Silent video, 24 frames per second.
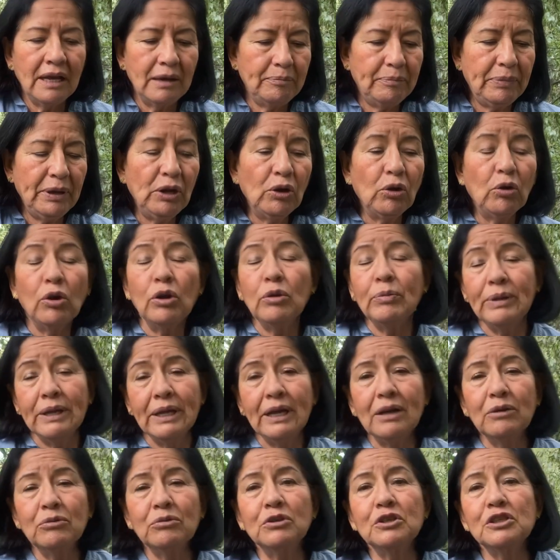pero olvidé
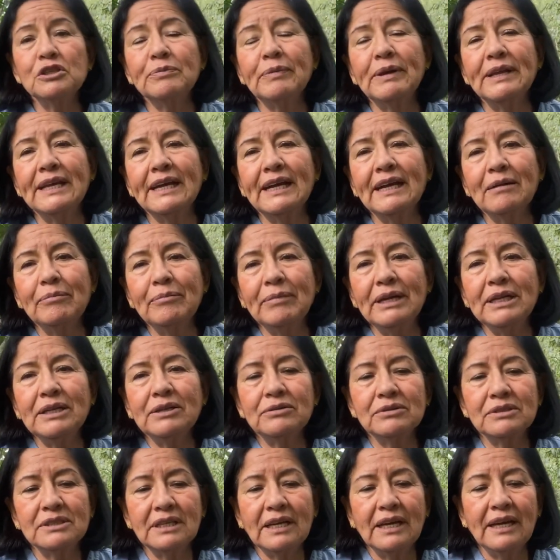algunos
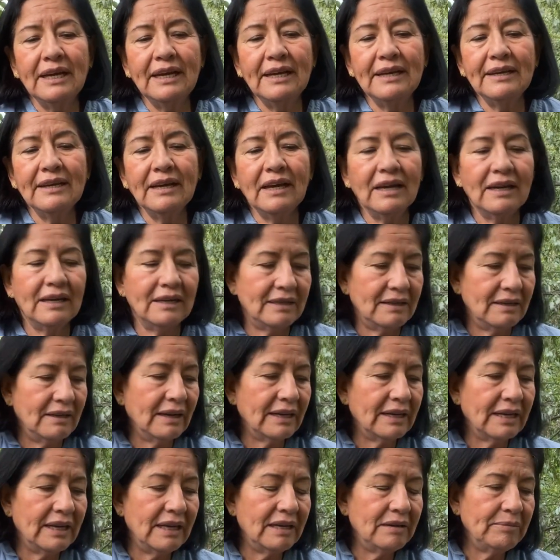medicamentos de ella
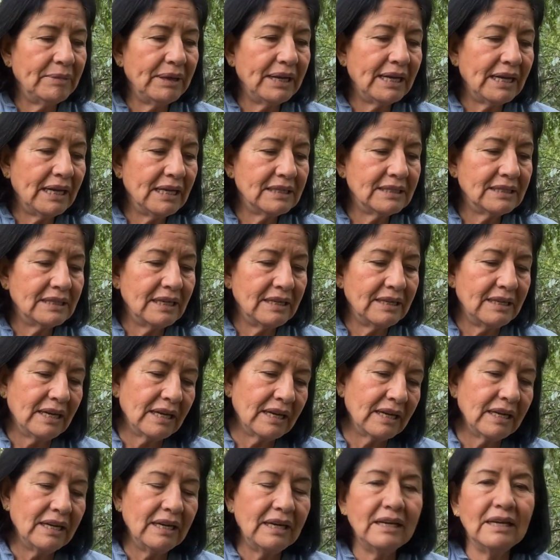aquí en mi casa, ya
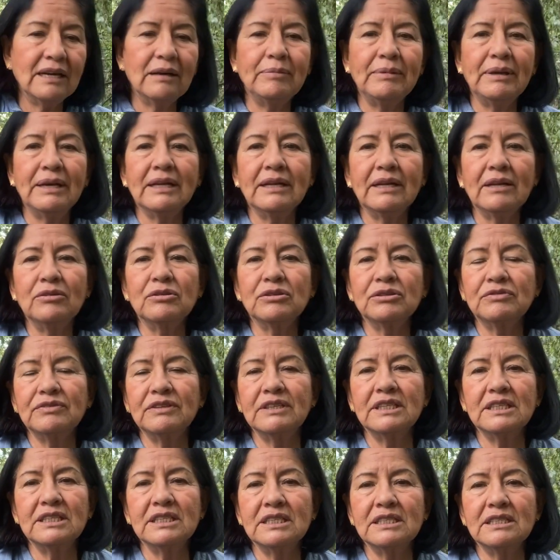que ella viene los
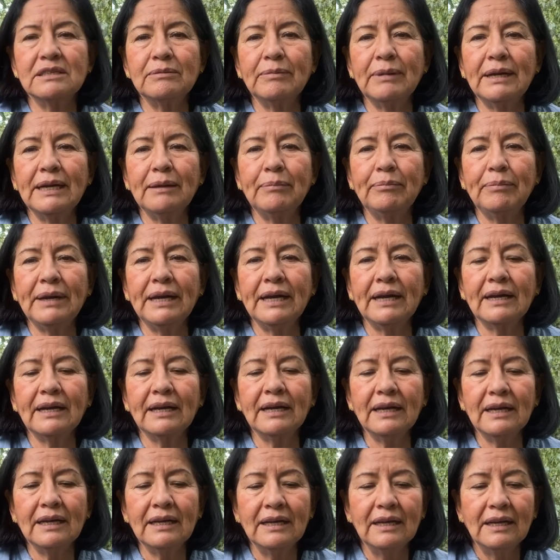fines de semana para
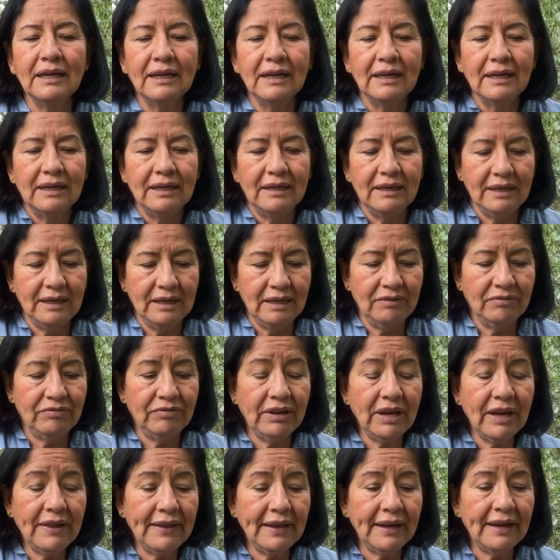acá. Eh,
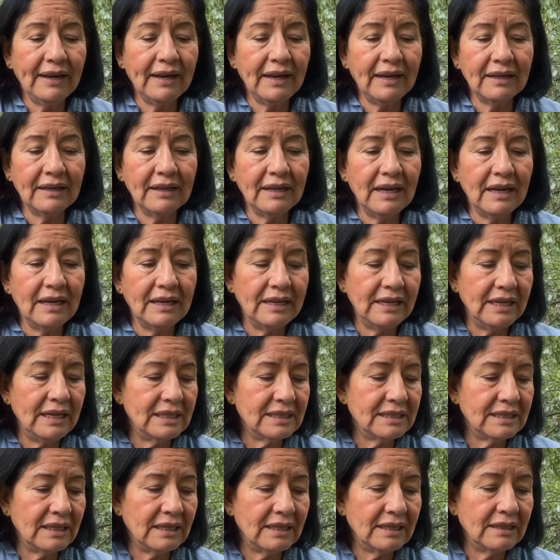fui a dejarla y
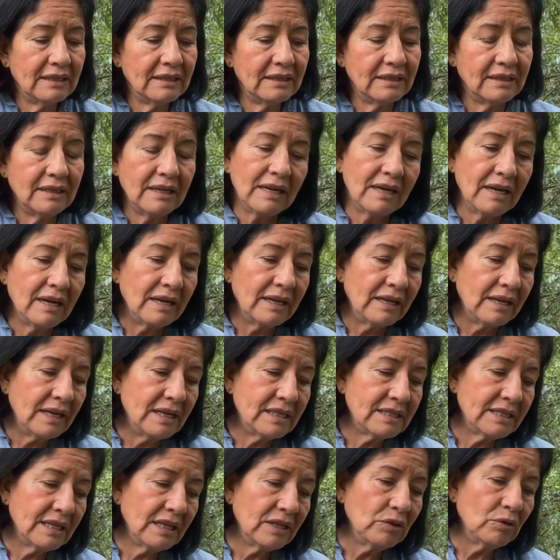están ahí
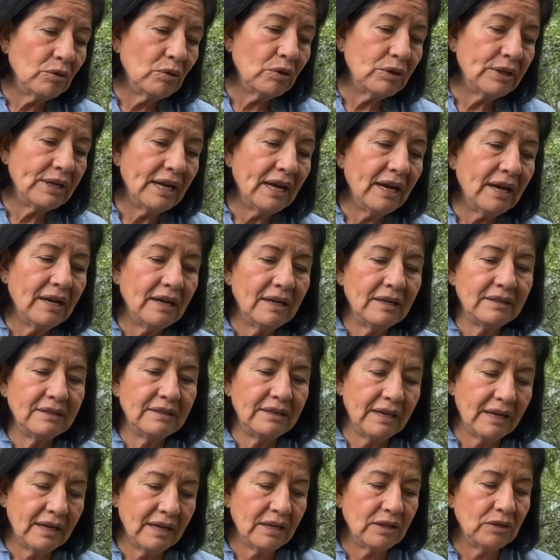estando ya
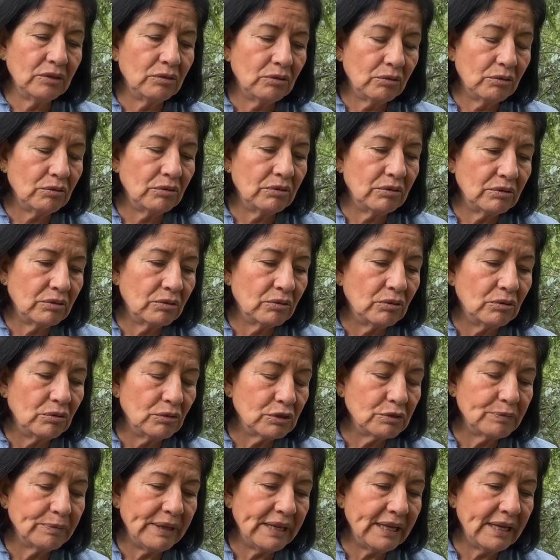llegando con,
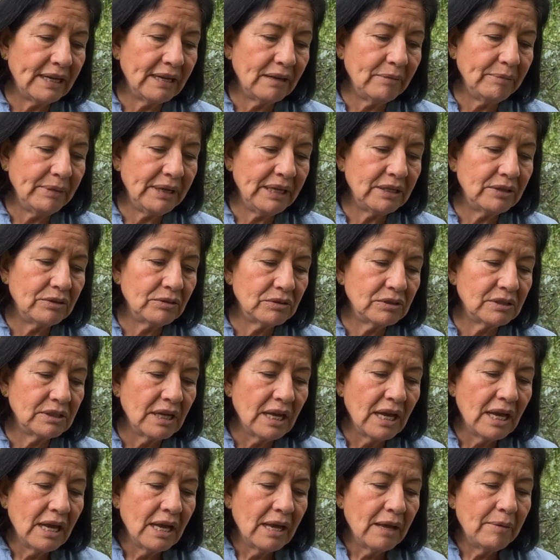los medicamentos
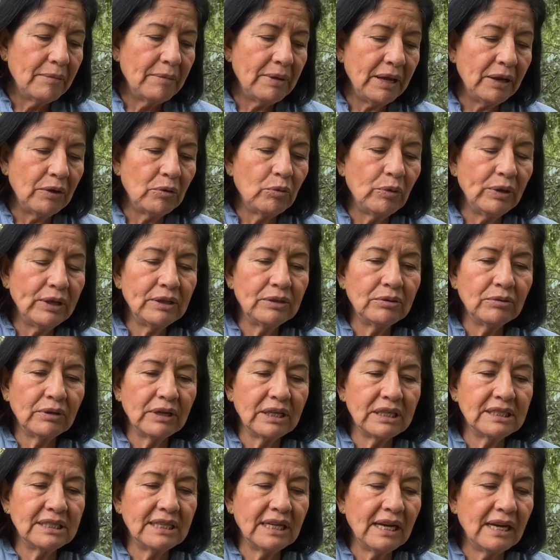encuentro que
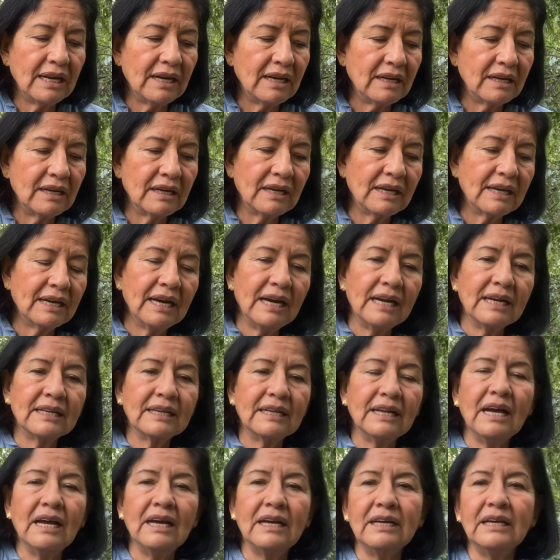está
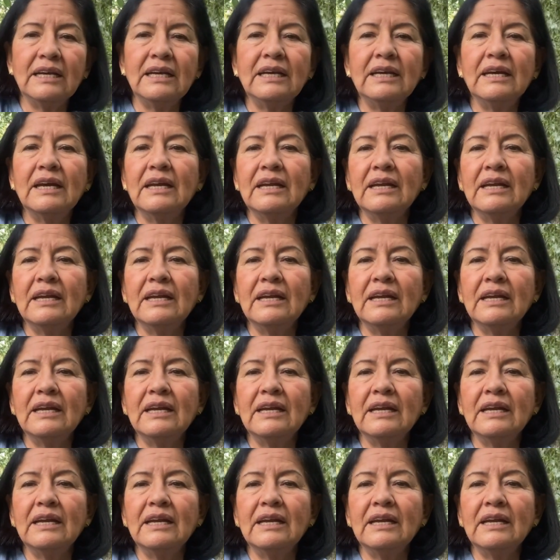Carla y